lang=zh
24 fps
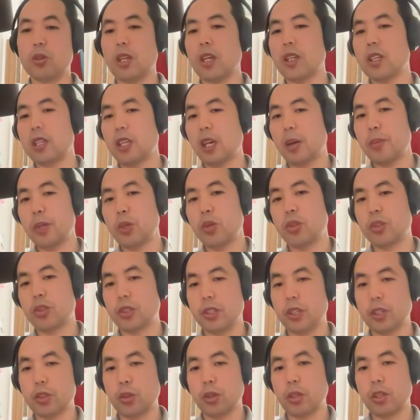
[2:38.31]
但是他没有直
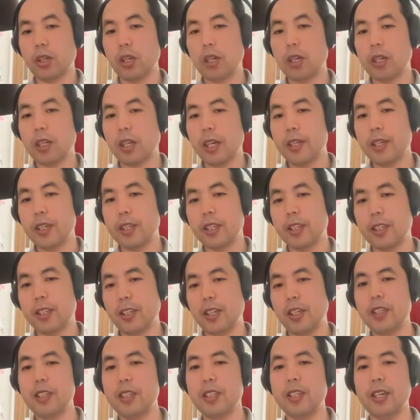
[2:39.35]
接说，当然他也提
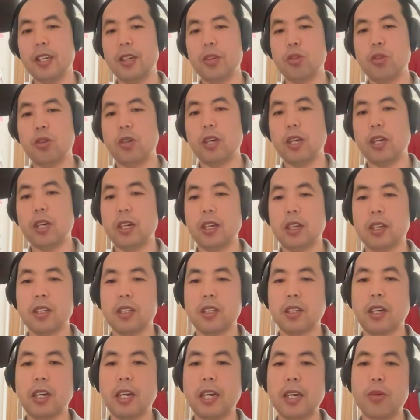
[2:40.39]
了一点，说啊，可
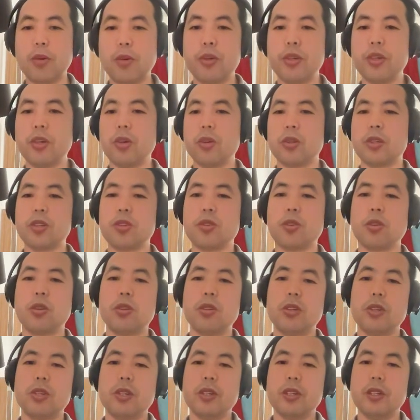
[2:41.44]
能还会有这
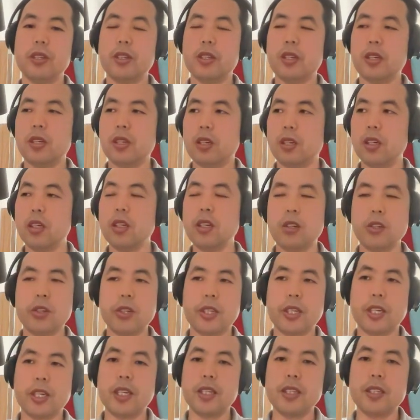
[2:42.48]
种，呃，恶劣
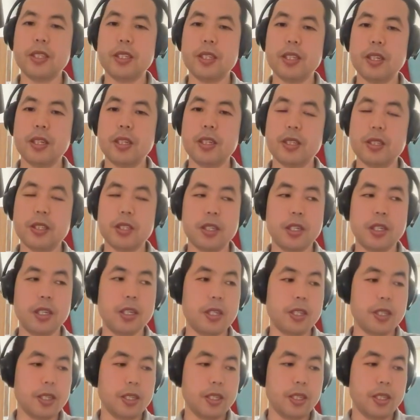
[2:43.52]
天气的一
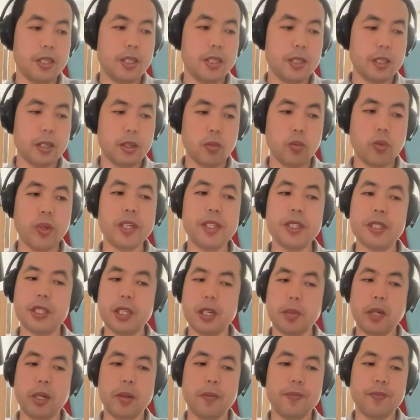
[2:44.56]
些，呃，威
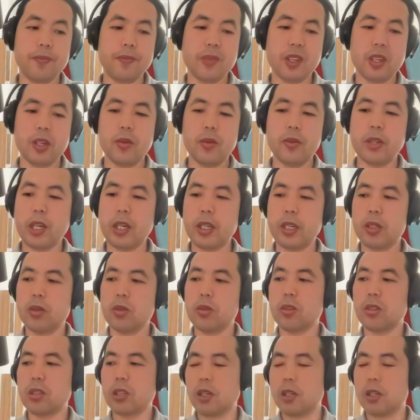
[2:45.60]
胁吧，因为大家
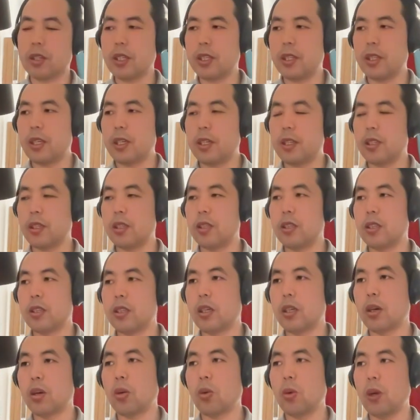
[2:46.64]
都知道现在的
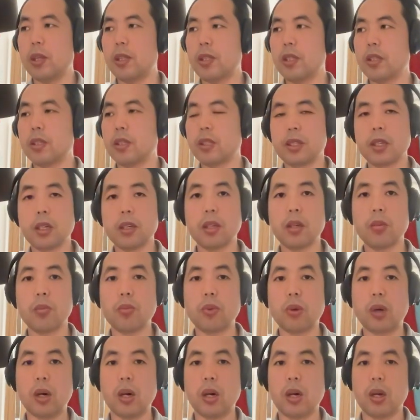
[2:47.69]
这个环境是相当
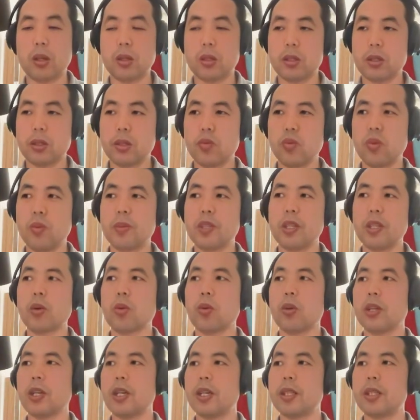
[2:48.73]
不好，我们在
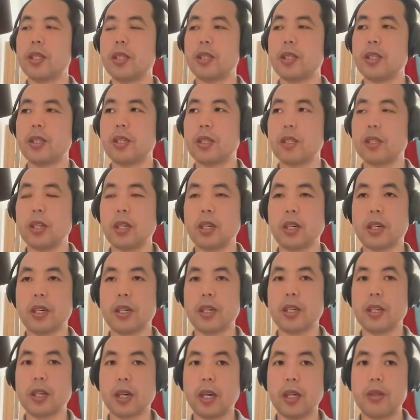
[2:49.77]
国内其实也也可
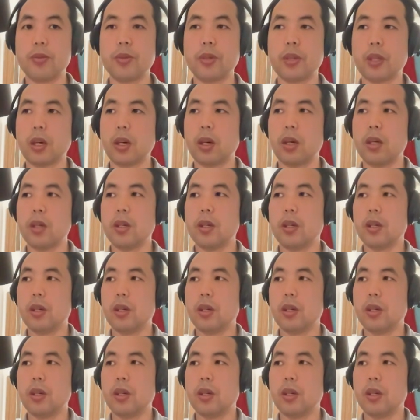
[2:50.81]
以感觉到，